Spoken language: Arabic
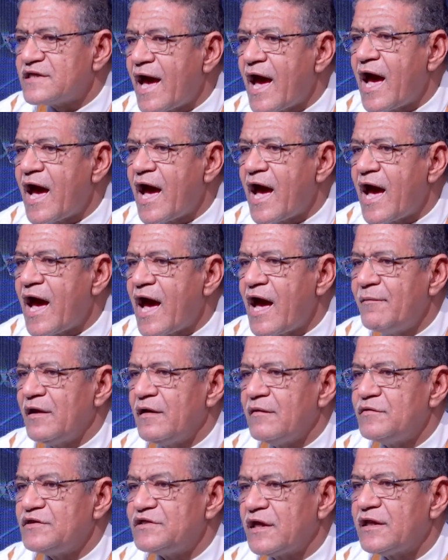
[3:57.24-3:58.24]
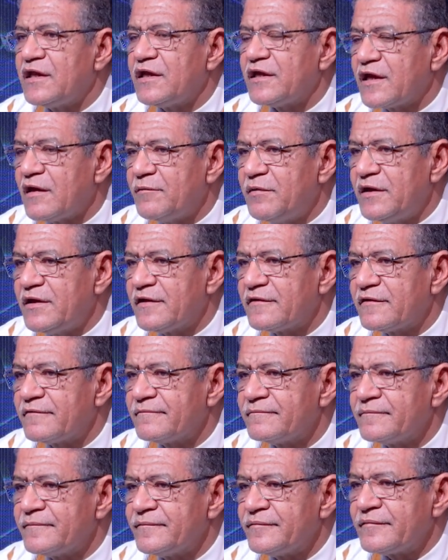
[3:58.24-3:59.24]
ساهم بشكل كبير
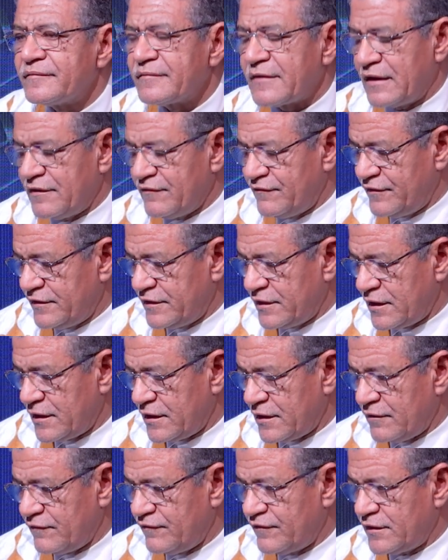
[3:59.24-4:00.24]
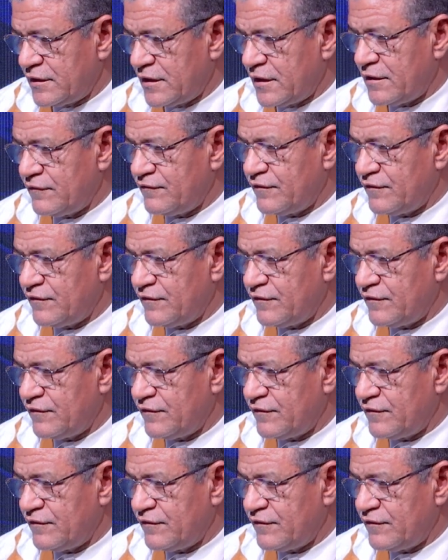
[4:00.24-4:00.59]
في في